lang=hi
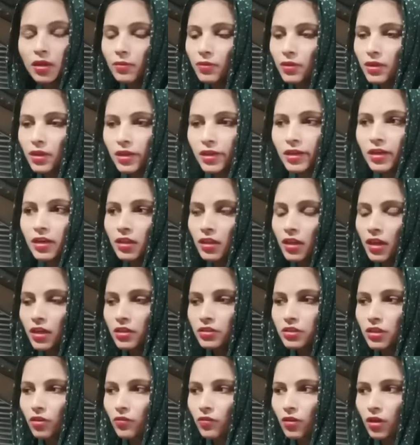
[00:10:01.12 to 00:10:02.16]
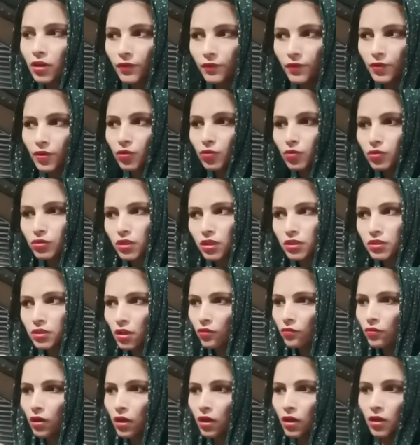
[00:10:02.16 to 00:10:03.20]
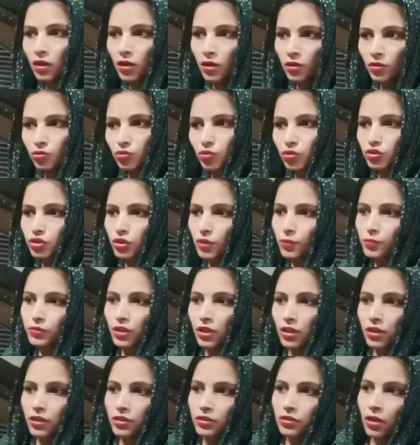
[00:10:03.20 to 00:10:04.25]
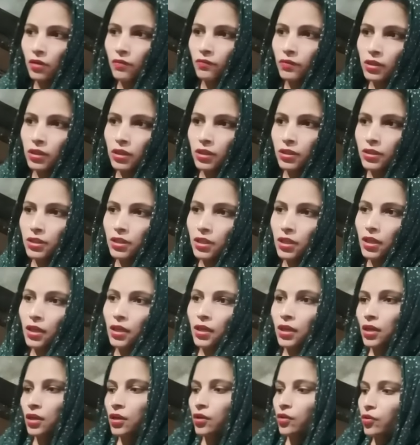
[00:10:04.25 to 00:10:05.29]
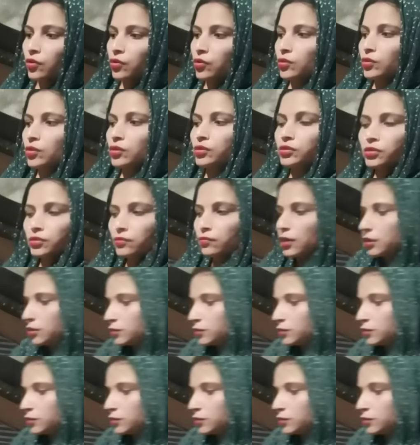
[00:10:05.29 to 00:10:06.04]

लेने लड़ जाओगे फिर कोसा जाओगा तो जब चले जाऊंगी ठीक है और अदरवाइज मैं